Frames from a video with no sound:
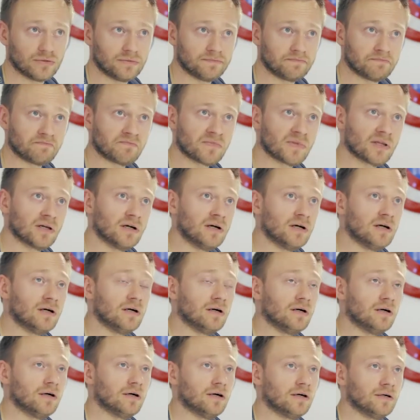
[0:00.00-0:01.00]
einen,
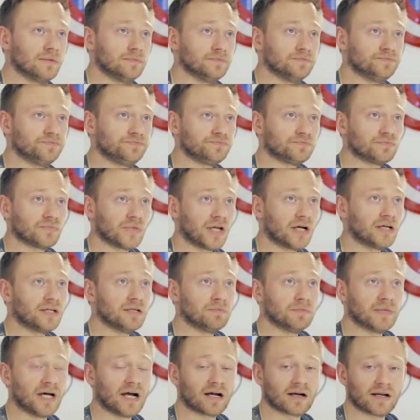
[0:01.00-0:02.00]
ähm, ja,
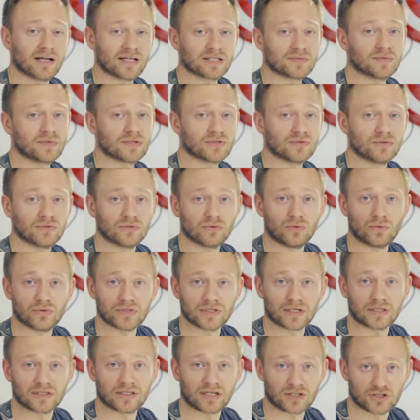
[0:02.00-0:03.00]
dem Nagel erstmal so einen
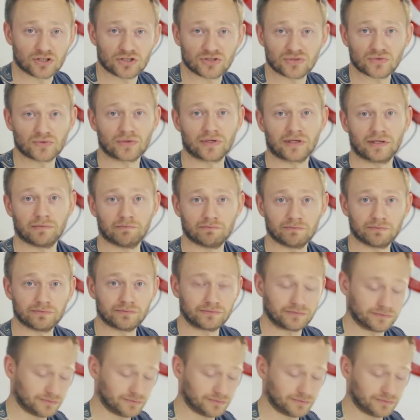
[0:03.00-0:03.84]
rosa Touch zu geben.